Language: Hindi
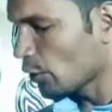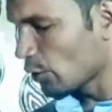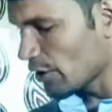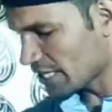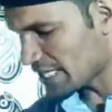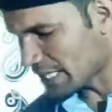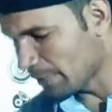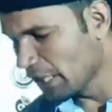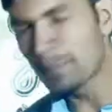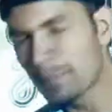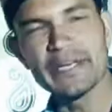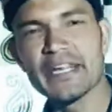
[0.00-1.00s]
को नीचे
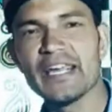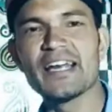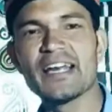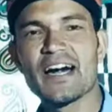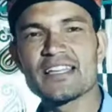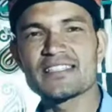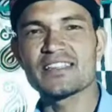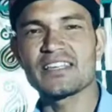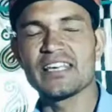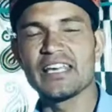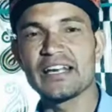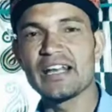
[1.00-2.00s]
जमीन पे नहीं लगा
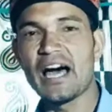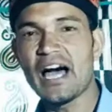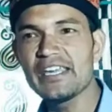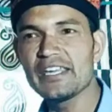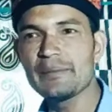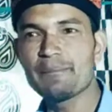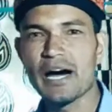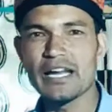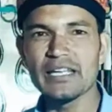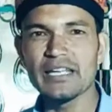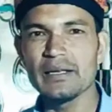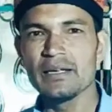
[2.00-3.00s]
सकते हैं ना ही
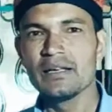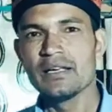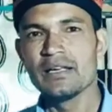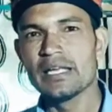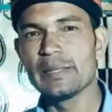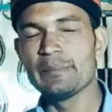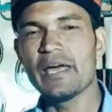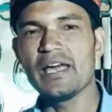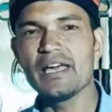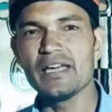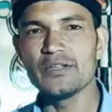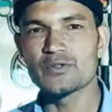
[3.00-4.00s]
पानी
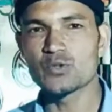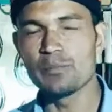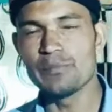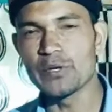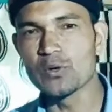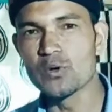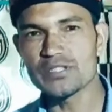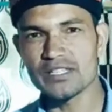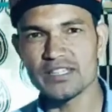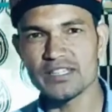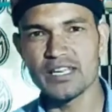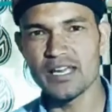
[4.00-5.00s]
में इसको भिगो
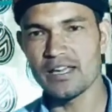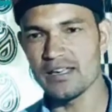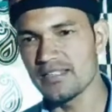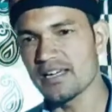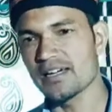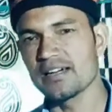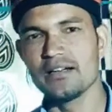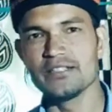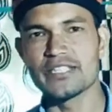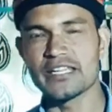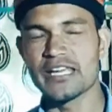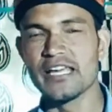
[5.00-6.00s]
सकते हैं या
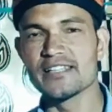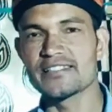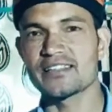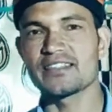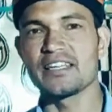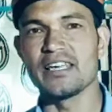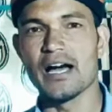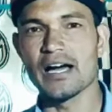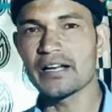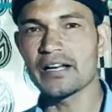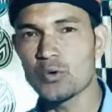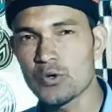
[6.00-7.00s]
इससे खेल सकते हैं
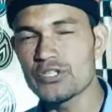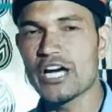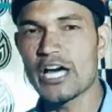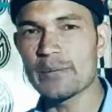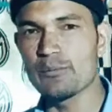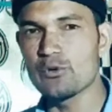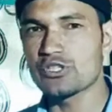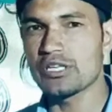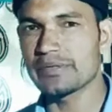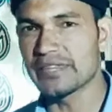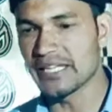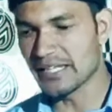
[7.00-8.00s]
अगर कोई जानबूझ
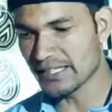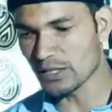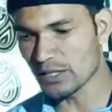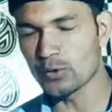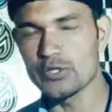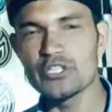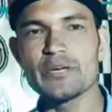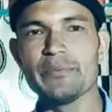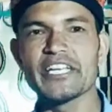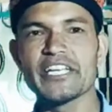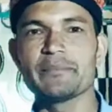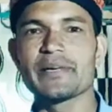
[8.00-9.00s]
के तिरंगे को नीचे
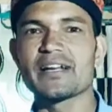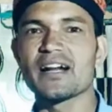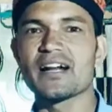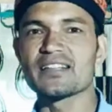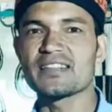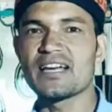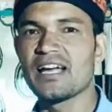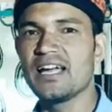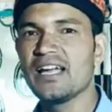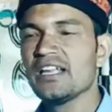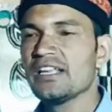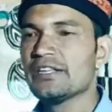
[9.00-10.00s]
मिट्टी में रगड़ता
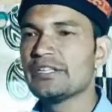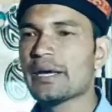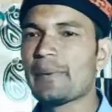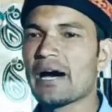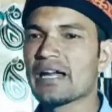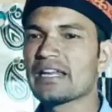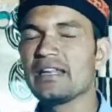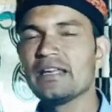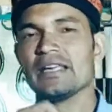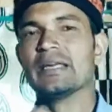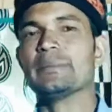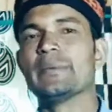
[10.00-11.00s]
है या पानी
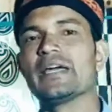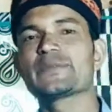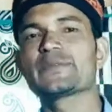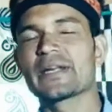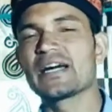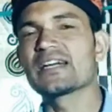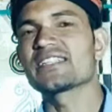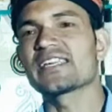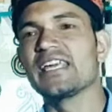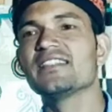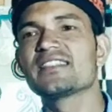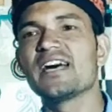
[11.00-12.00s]
में इस प्रकार से
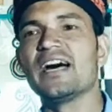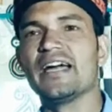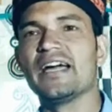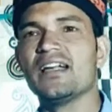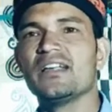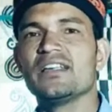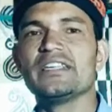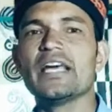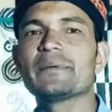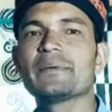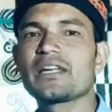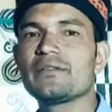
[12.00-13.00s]
खेलता है
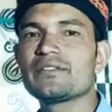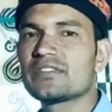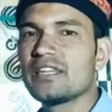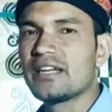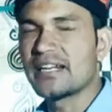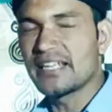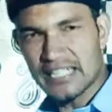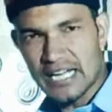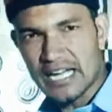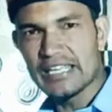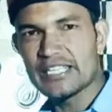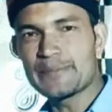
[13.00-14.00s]
या मतलब इस तिरंगे
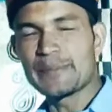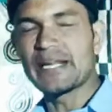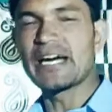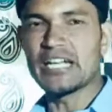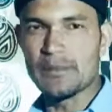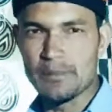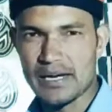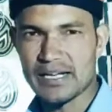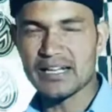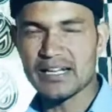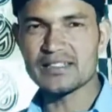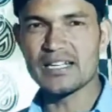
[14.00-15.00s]
का इस प्रकार का अपमान
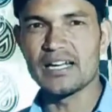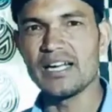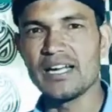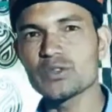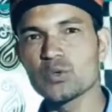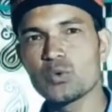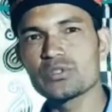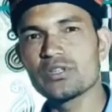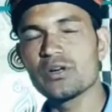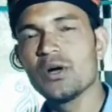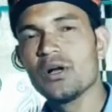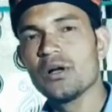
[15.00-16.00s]
करता है तो
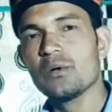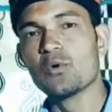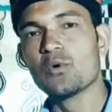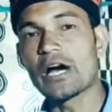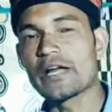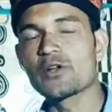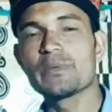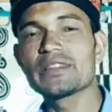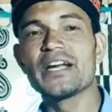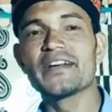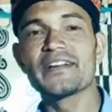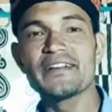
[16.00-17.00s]
उसे वो कानून
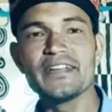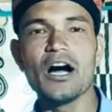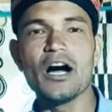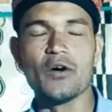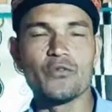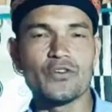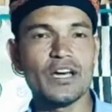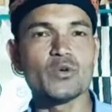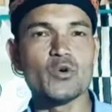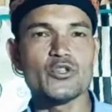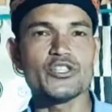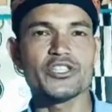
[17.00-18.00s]
में दंडनीय अपराध
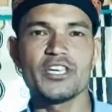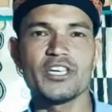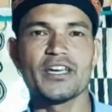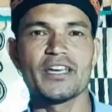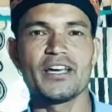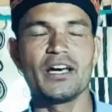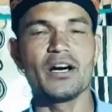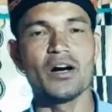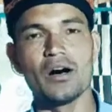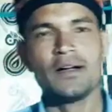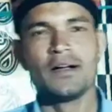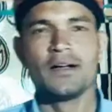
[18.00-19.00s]
घोषित किया गया है
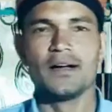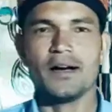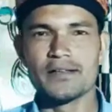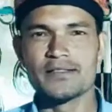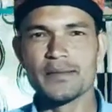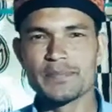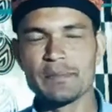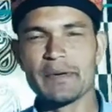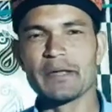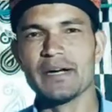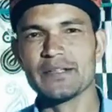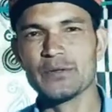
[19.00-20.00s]
और सबसे
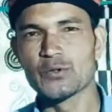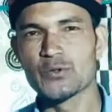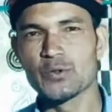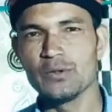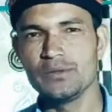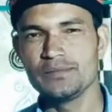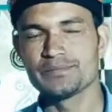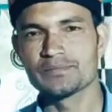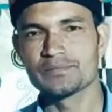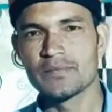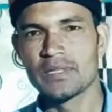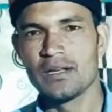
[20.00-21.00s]
बड़ी बात दोस्तों
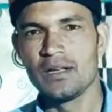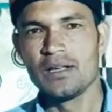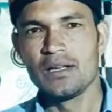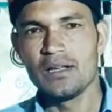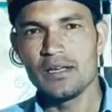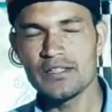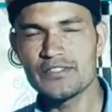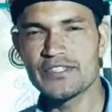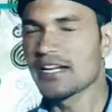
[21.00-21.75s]
इस